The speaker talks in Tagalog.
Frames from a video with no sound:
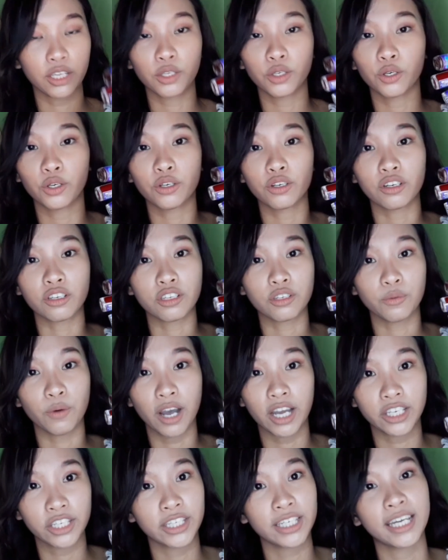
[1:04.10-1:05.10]
inyo yung
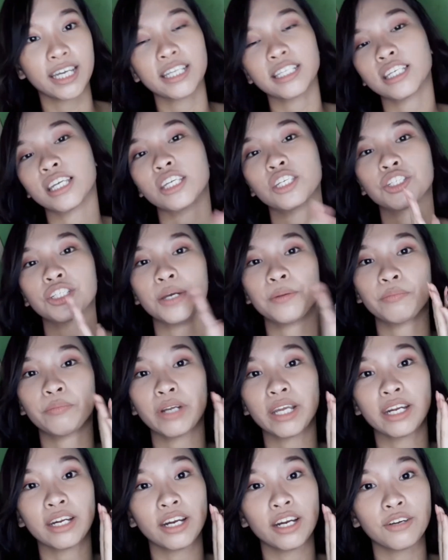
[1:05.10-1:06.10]
swatches and
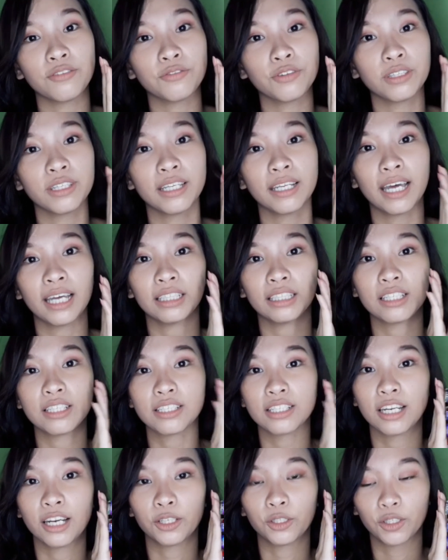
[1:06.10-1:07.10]
syempre i-review din
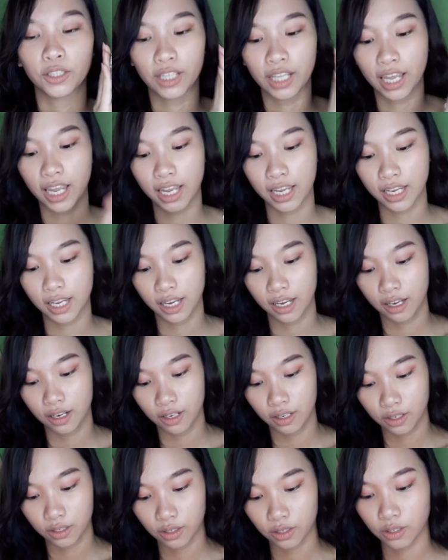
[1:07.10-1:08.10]
natin sila today.
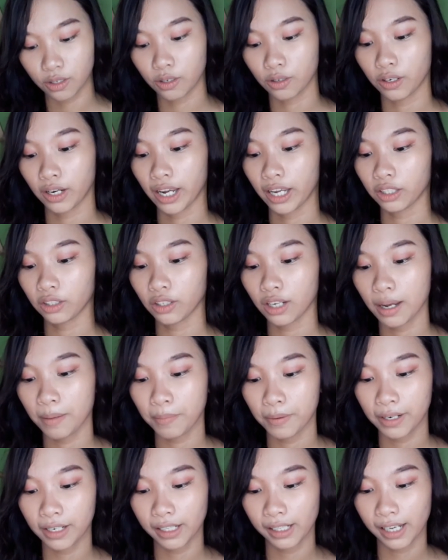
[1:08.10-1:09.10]
So, eto
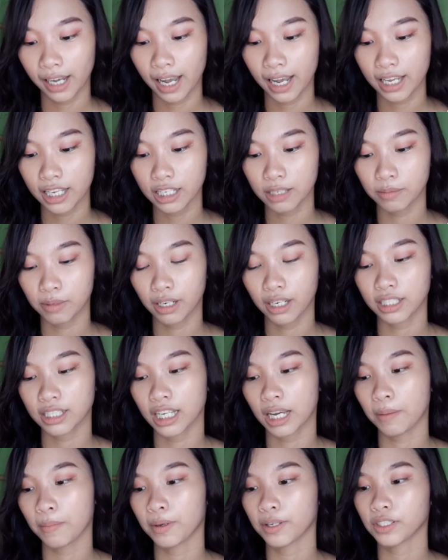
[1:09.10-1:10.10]
nga pala guys, may
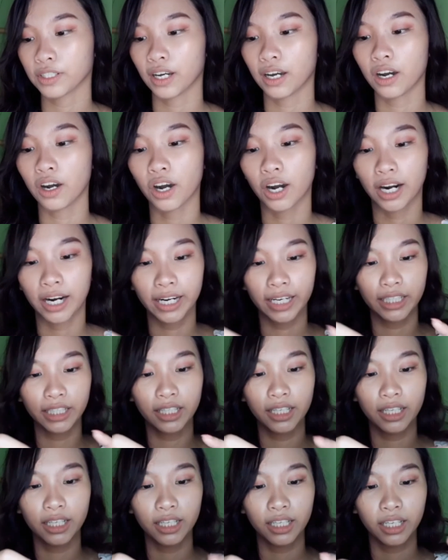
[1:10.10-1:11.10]
kasama siyang
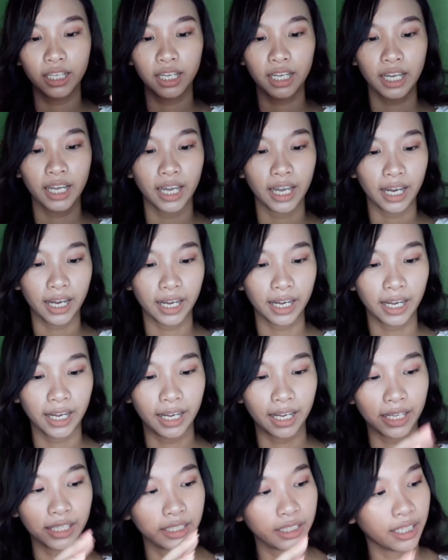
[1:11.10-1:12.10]
card.
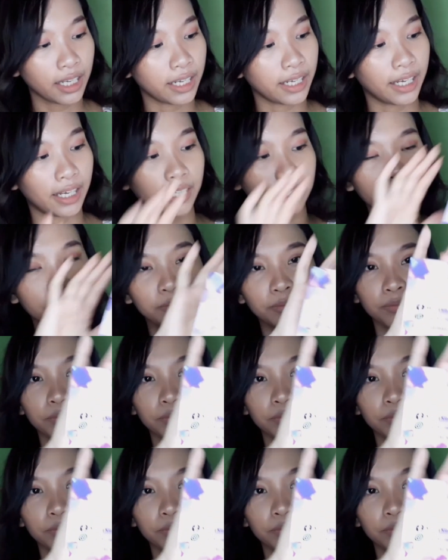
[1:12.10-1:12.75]
And, ayan.